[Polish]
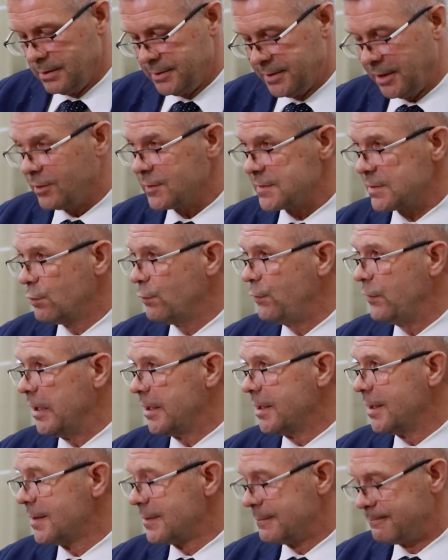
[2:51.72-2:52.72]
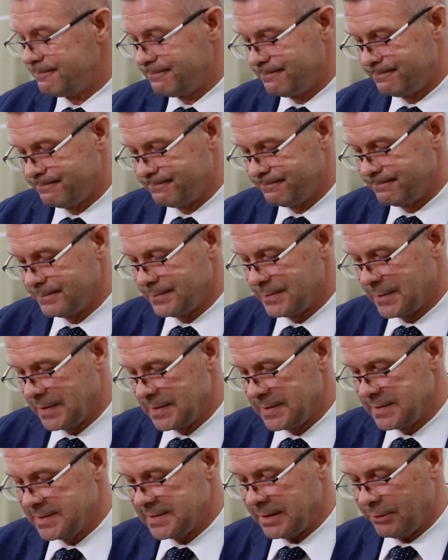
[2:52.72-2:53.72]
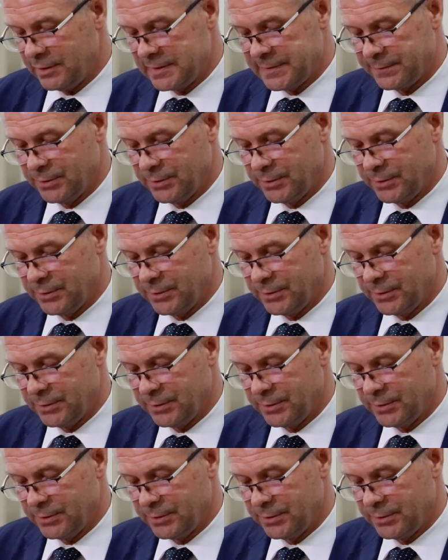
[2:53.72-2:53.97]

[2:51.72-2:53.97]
Tego zaufania z całych